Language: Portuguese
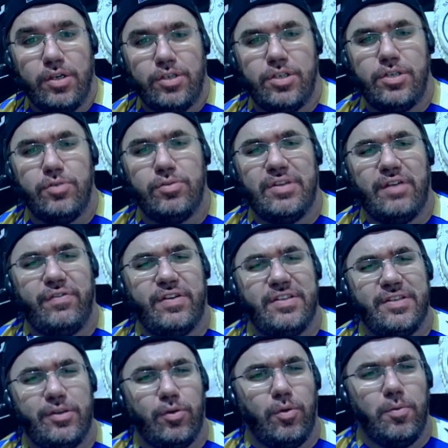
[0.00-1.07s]
Gil tá
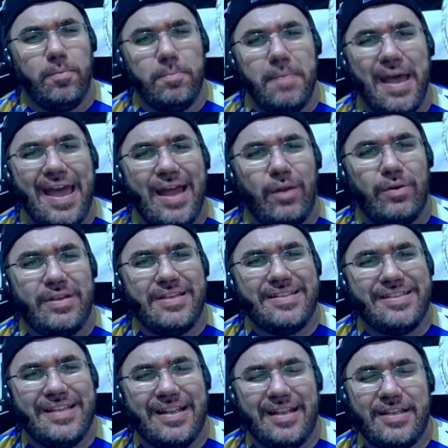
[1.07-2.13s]
fazendo um belo,
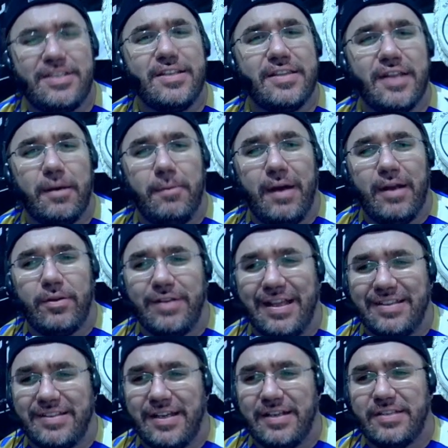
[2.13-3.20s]
excelente trabalho
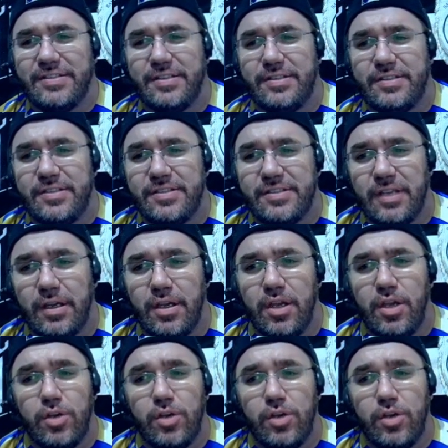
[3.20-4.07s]
na zaga santista,